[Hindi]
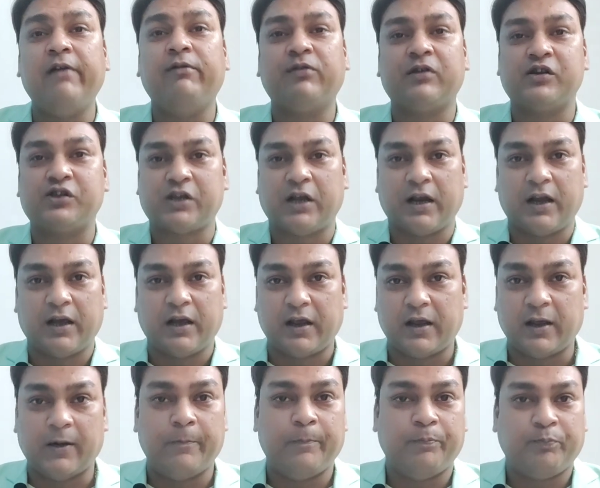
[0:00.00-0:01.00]
लाइफ से चला
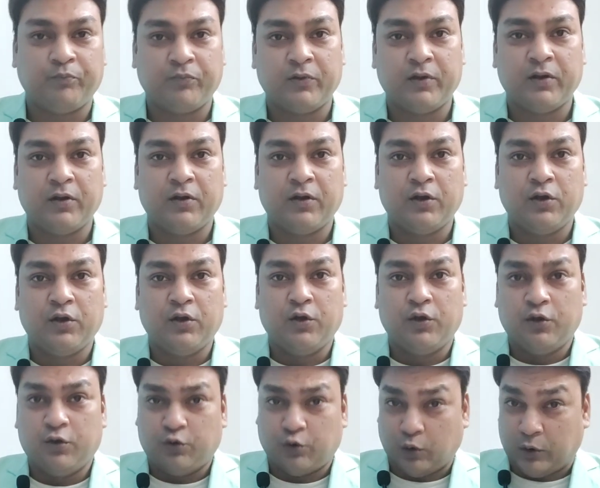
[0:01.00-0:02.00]
गया
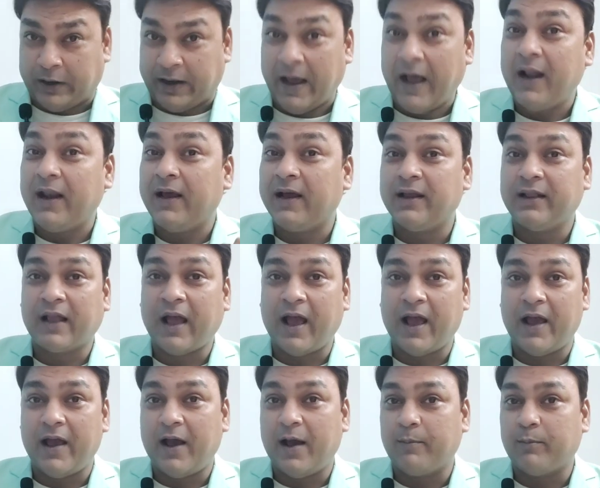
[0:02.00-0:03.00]
तो क्या लगता
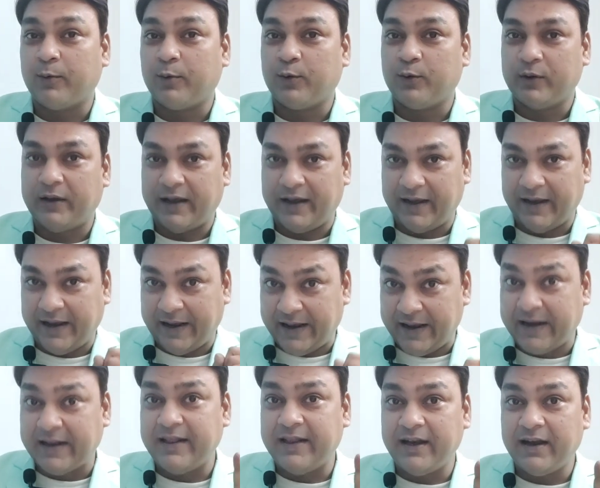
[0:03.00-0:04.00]
है आपको ये
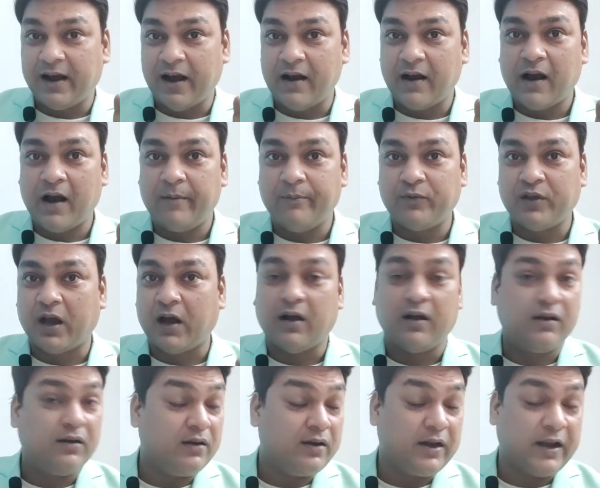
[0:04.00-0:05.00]
एक दिन का काम
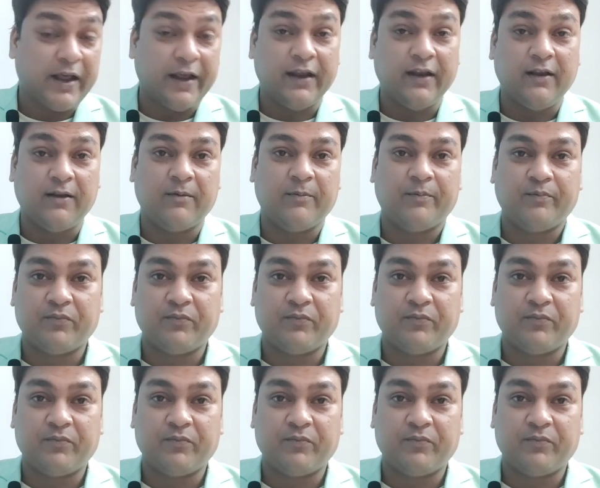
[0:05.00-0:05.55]
था नहीं